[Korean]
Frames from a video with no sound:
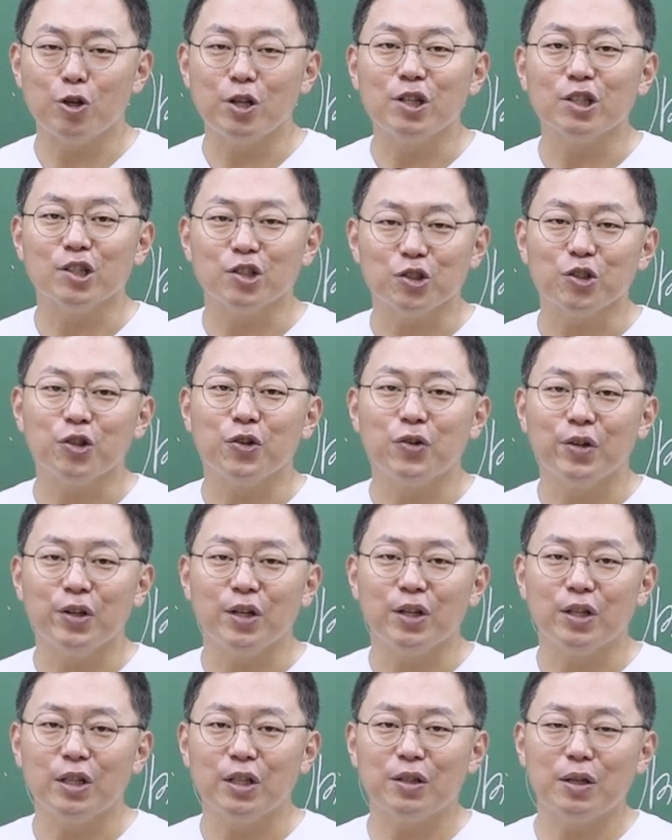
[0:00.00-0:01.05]
되는 거죠.
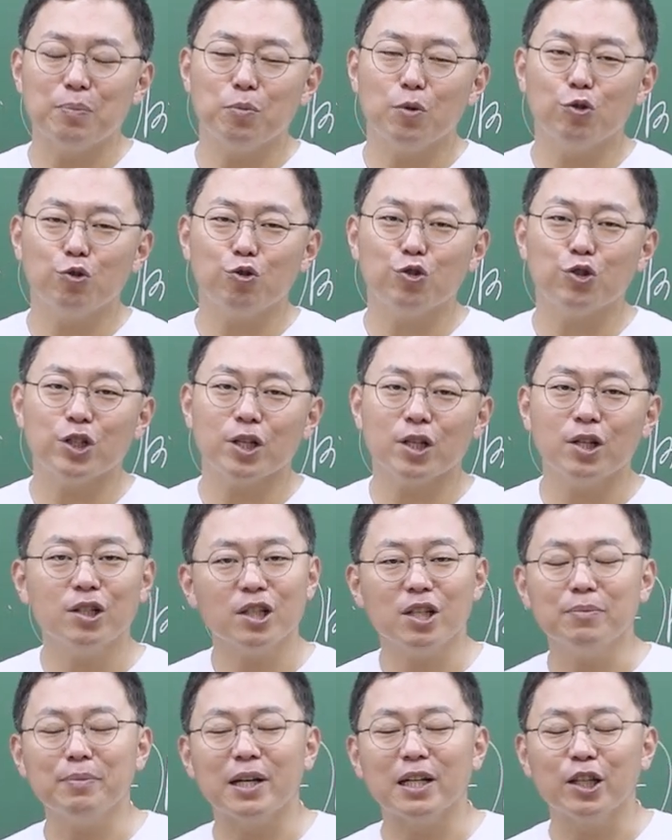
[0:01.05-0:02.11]
이때 뭔 뭐 숫자가
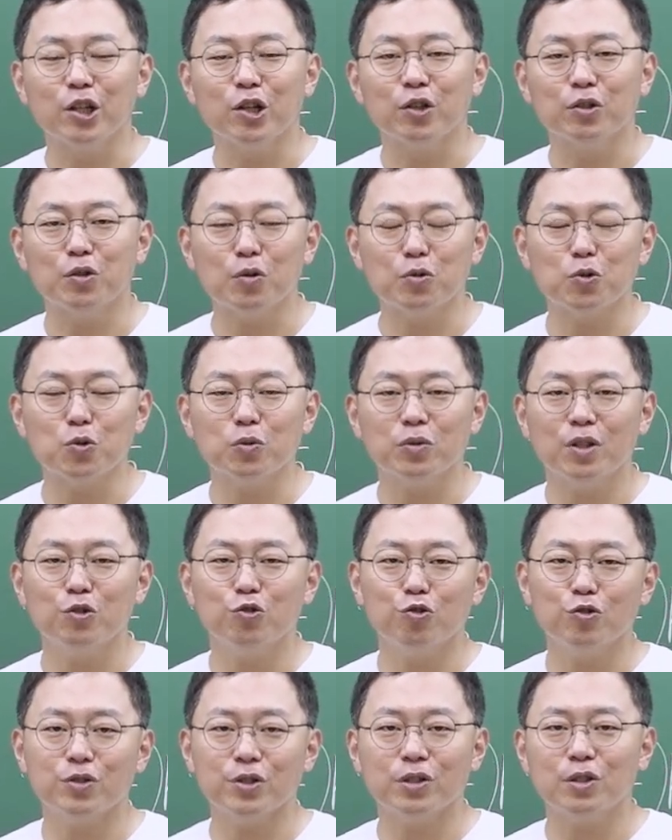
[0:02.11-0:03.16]
그렇게 많아요. 성종된
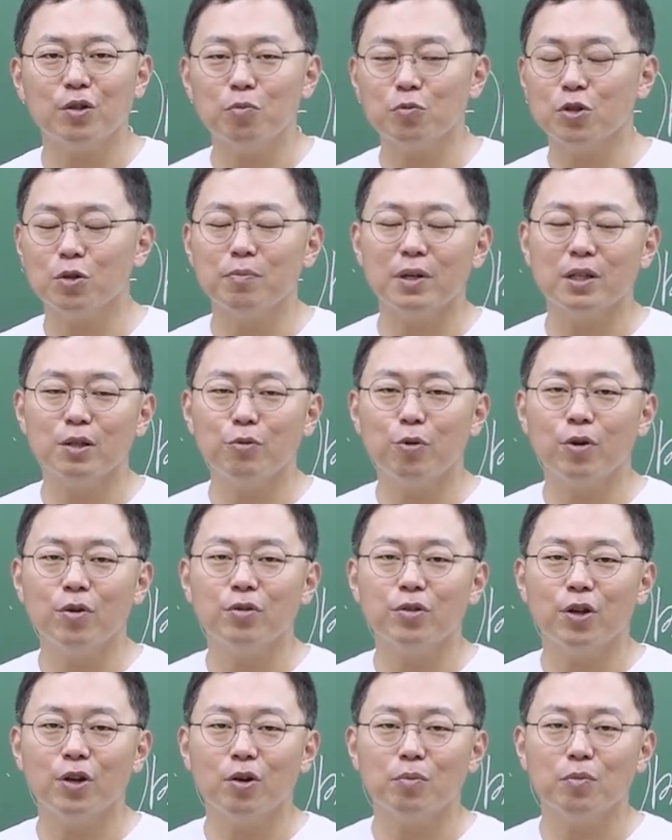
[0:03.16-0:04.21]
숫자를 엄청 많이 외워야
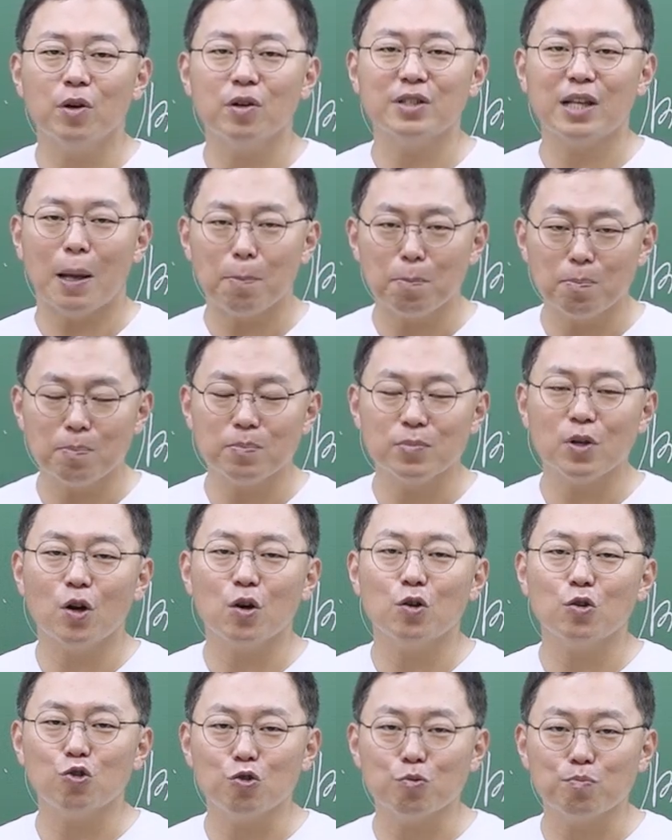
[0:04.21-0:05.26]
돼요. 뭐
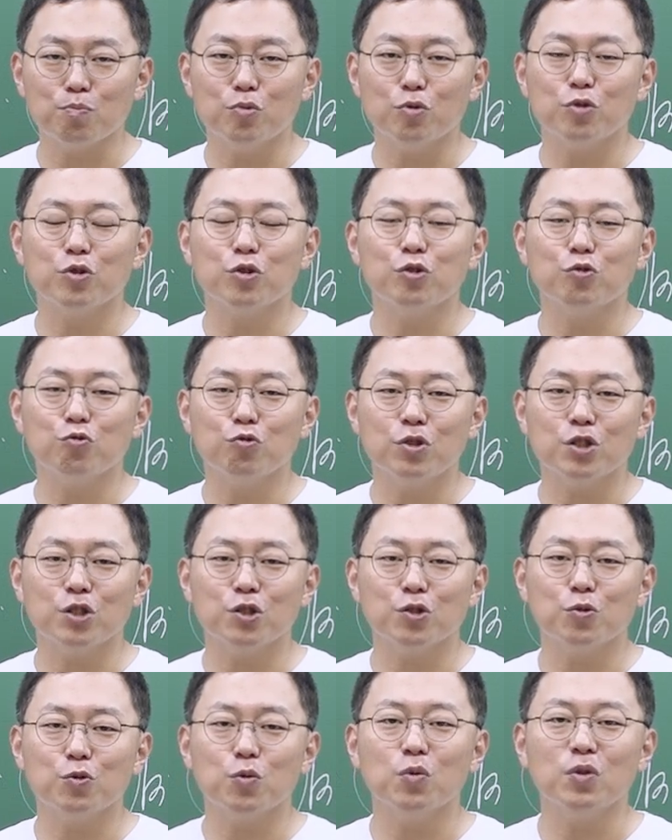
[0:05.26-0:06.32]
삼성육부를
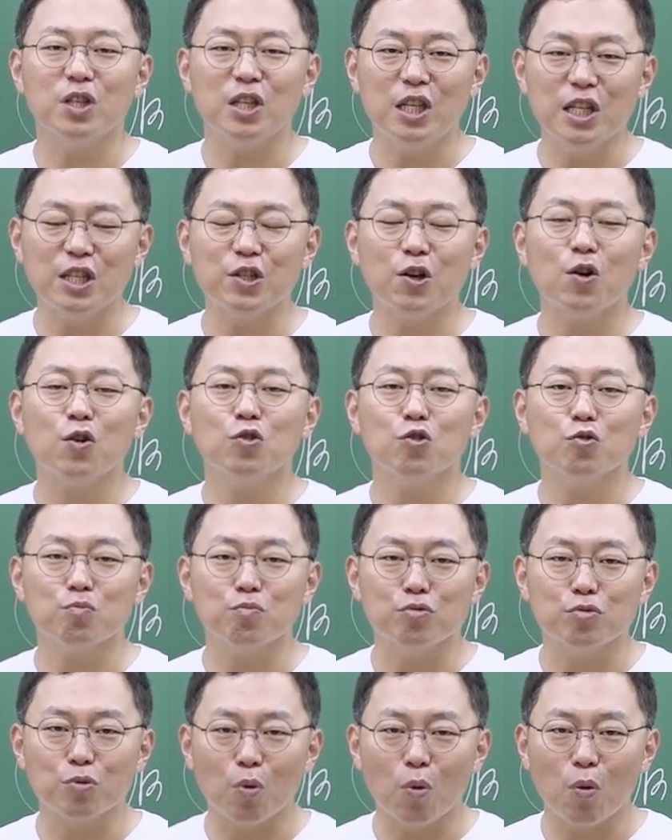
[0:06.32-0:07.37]
우리식으로
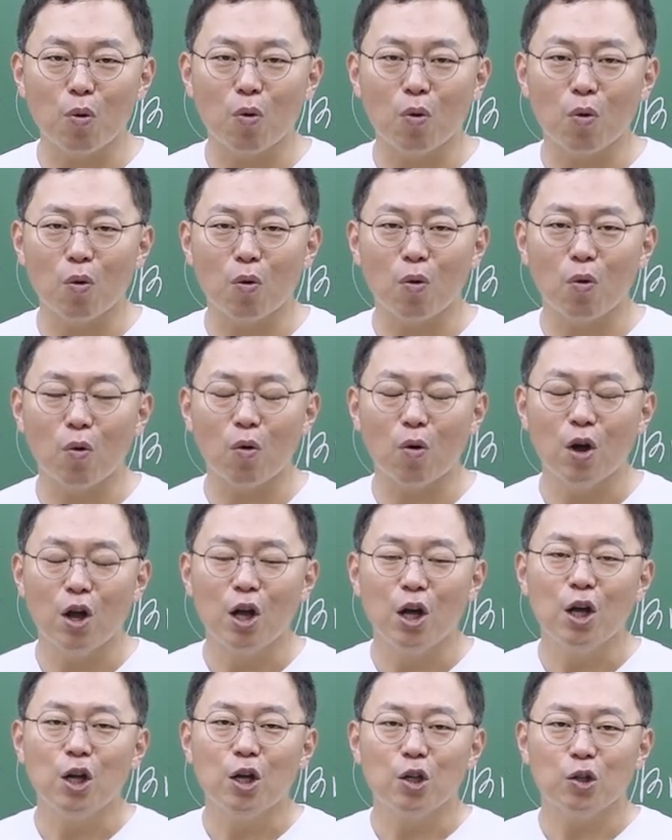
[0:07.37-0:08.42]
이성육부로
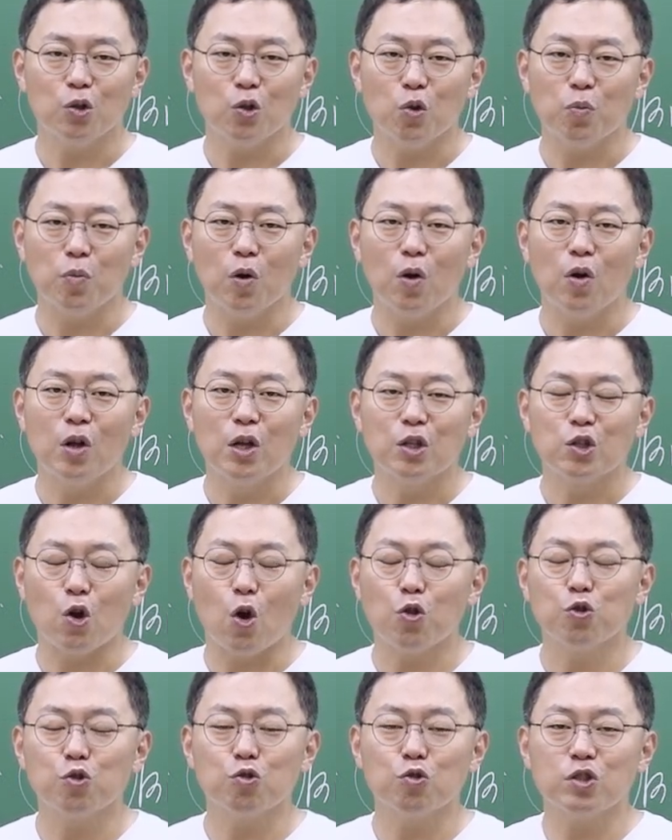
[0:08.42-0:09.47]
또 뭐
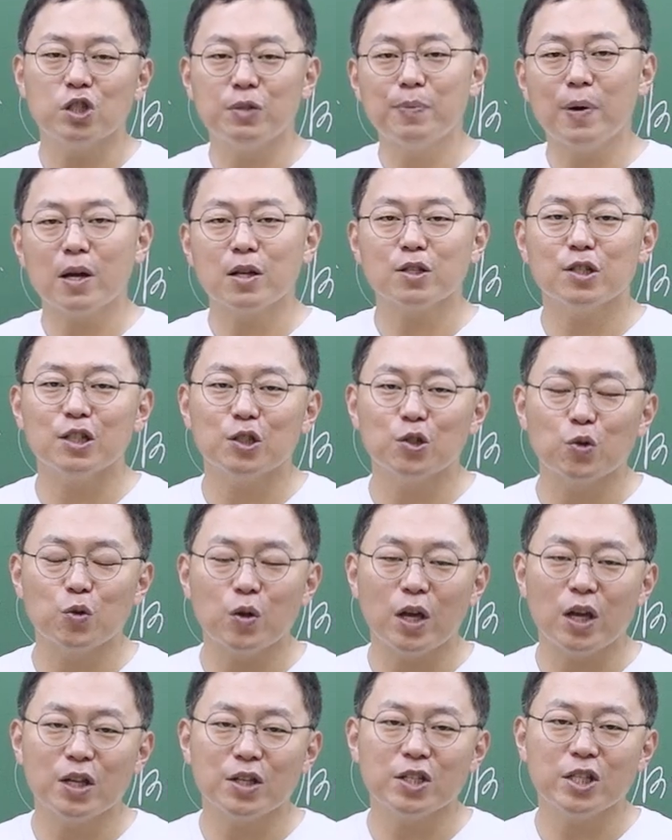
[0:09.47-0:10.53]
전국
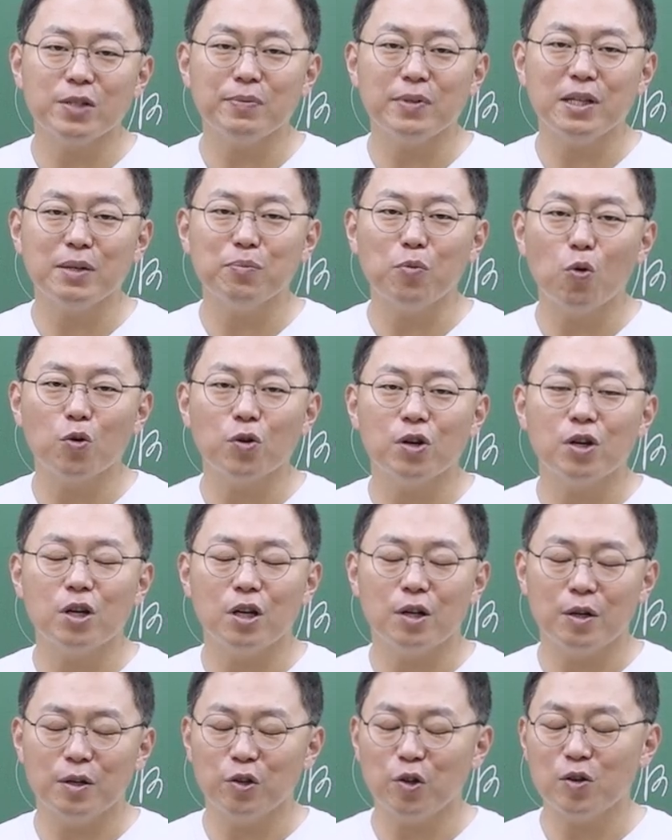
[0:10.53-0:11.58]
지방제도에
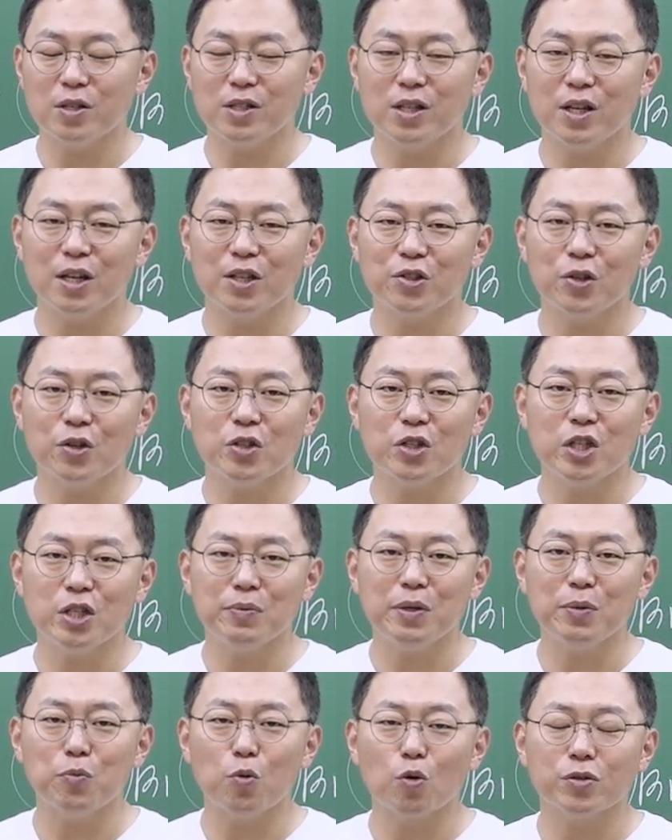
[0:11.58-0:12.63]
12목을 설치해서
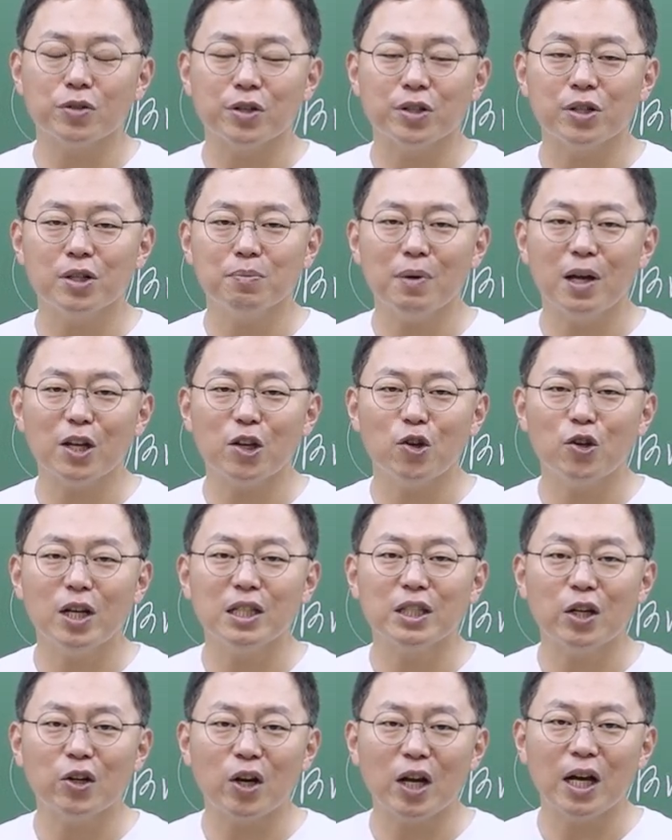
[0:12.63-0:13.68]
12목사를
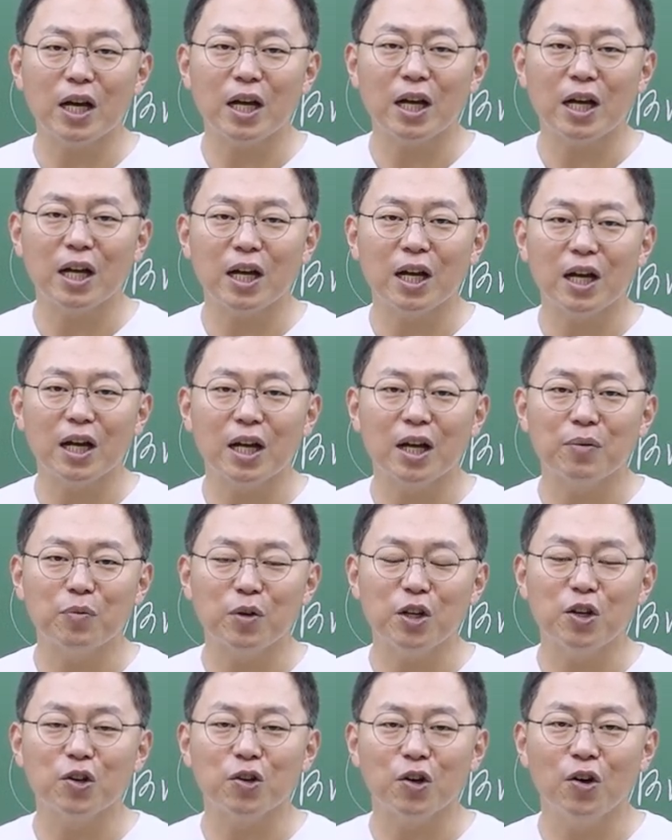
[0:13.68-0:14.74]
파견하더라 뭐
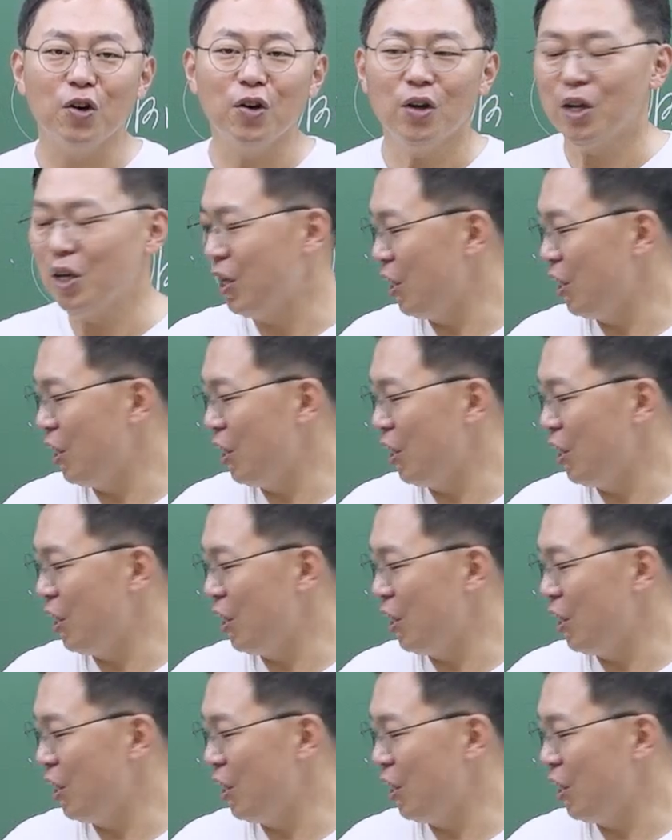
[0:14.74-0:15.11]
이런 거.